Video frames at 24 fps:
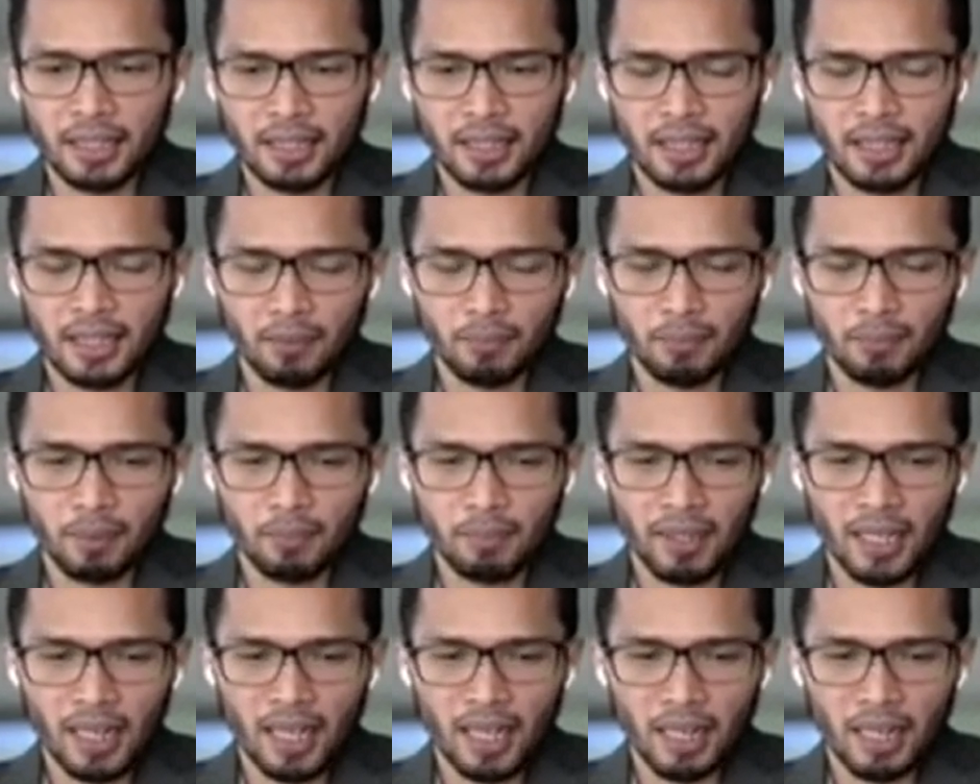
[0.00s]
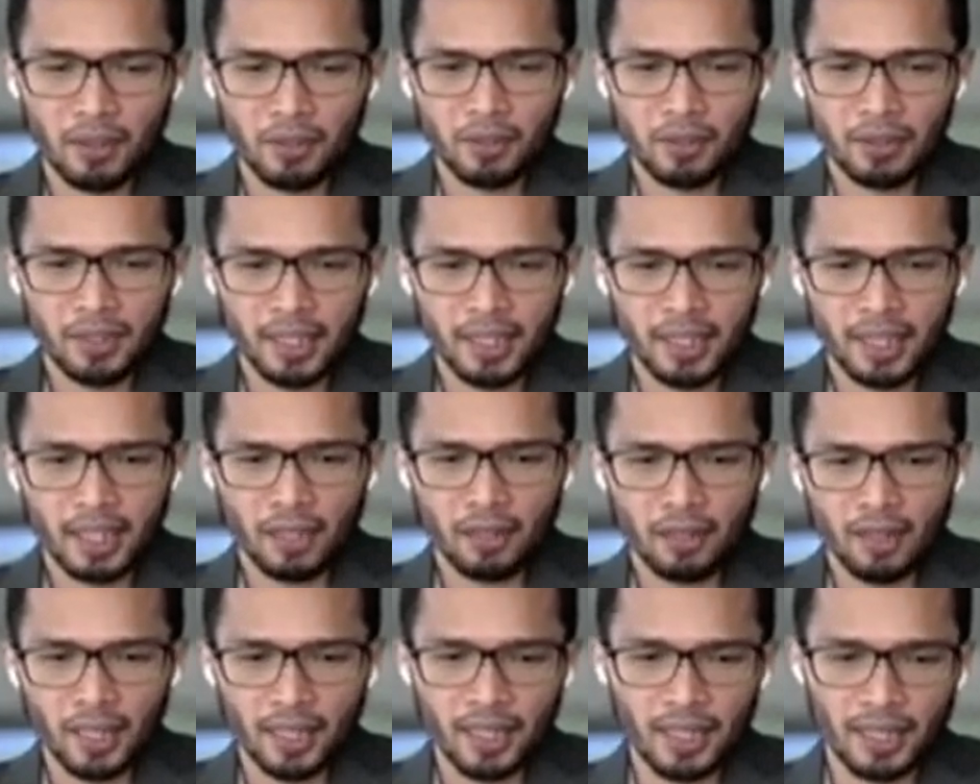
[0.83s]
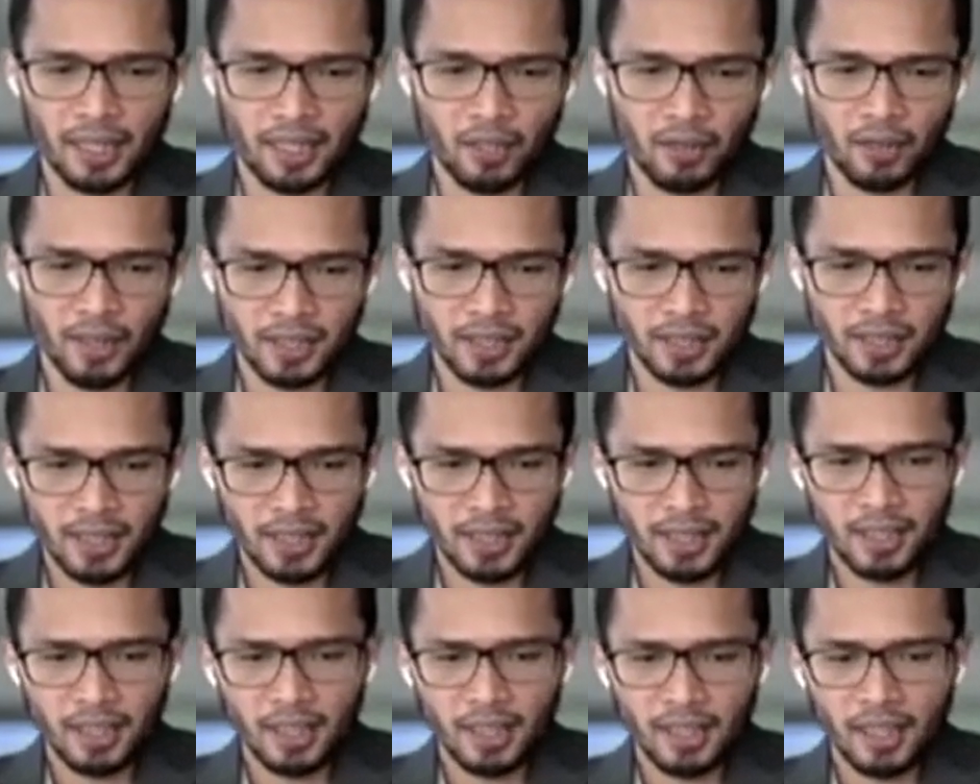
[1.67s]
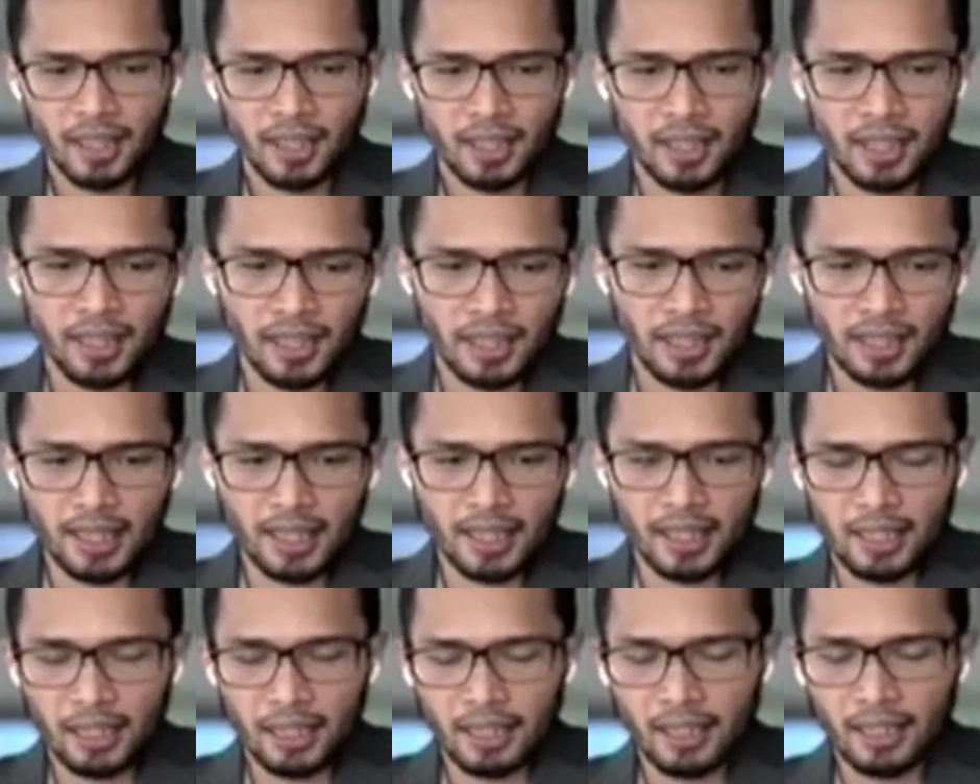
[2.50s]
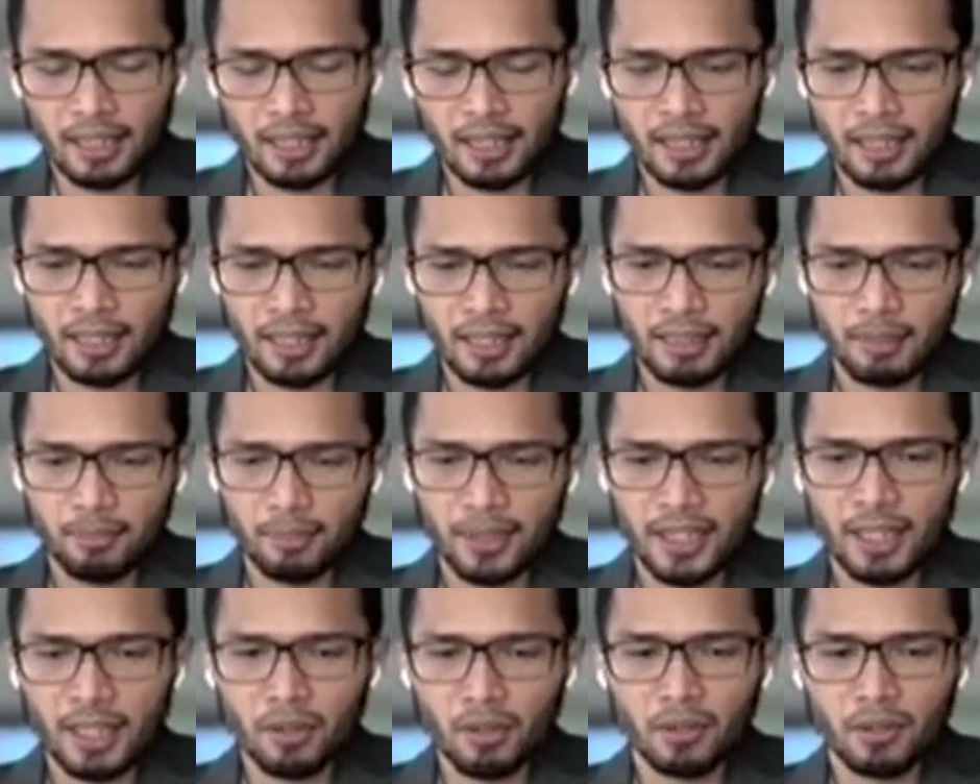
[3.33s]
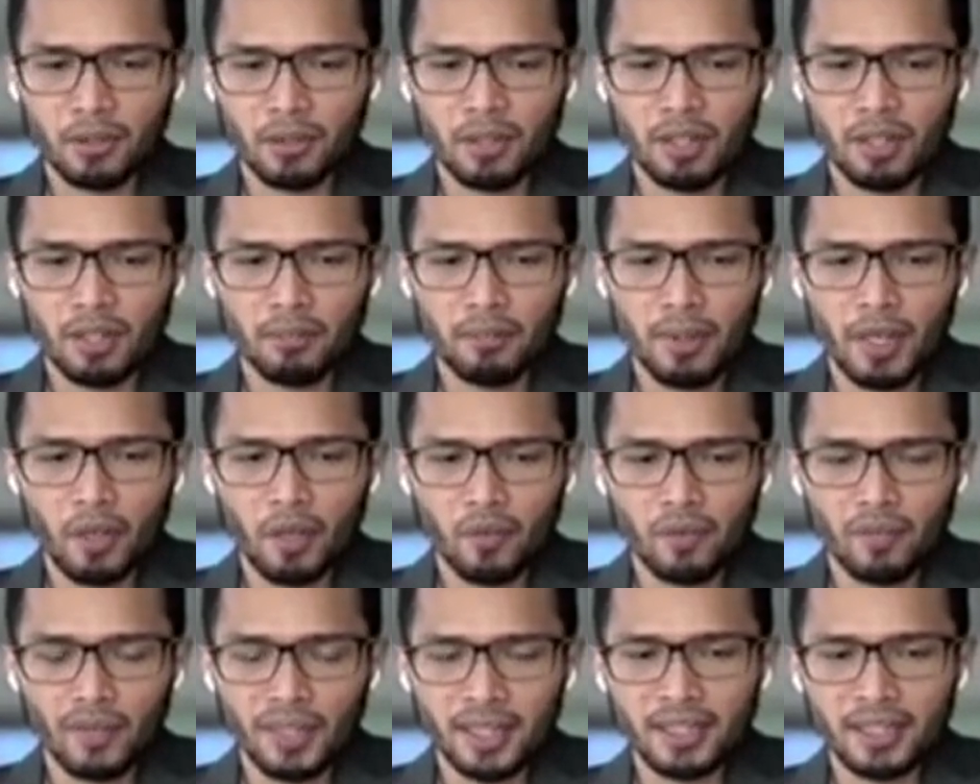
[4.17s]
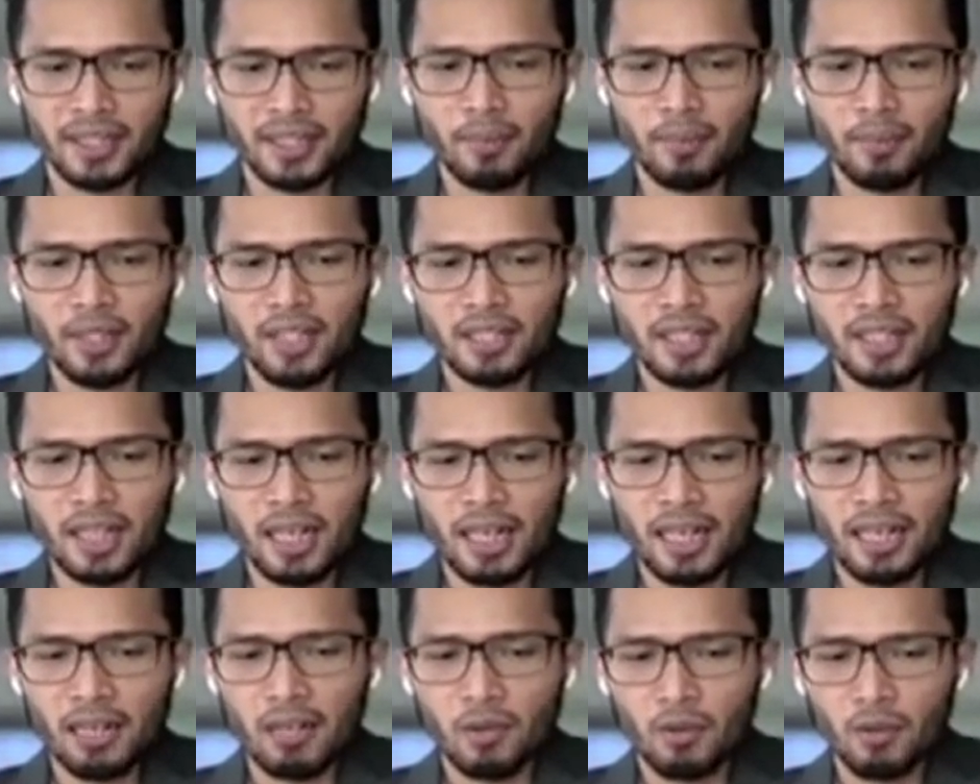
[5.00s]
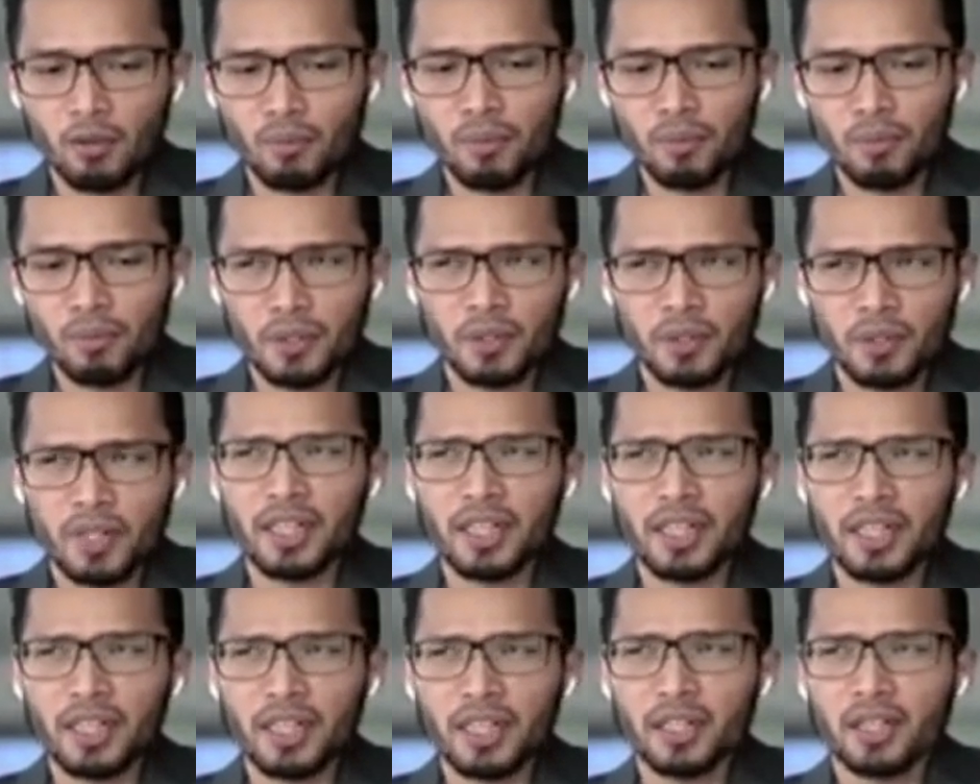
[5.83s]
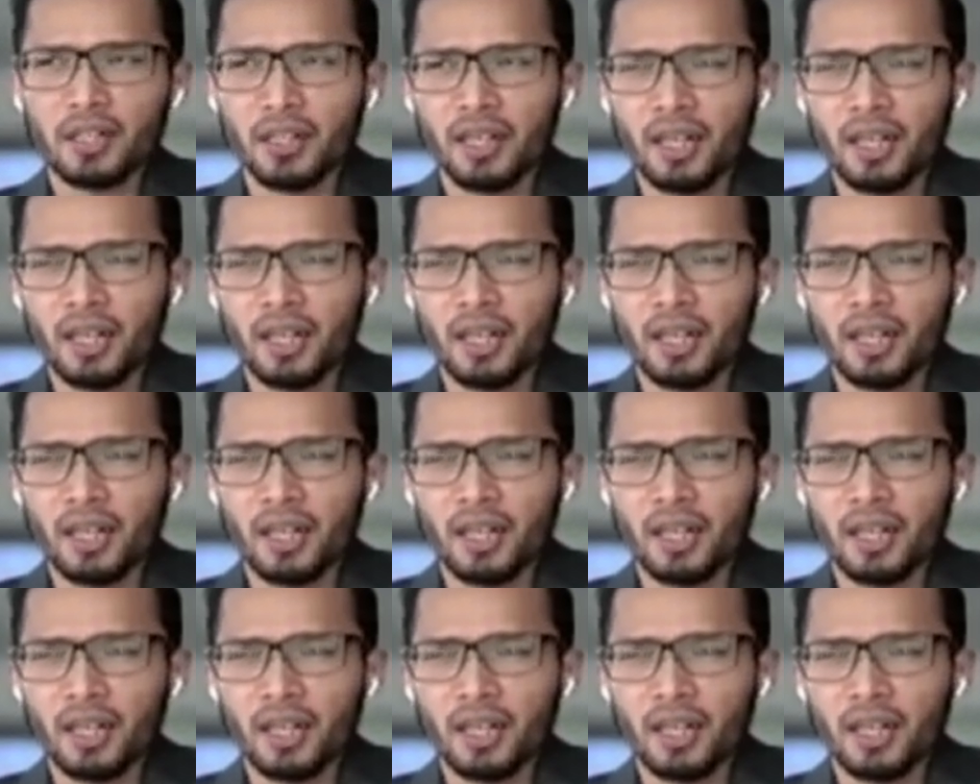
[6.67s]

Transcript: ini terus berpengaruh. Jadi kalau ada koreksi uh, kita uh, bisa untuk uh, buy on. Tapi secara umum juga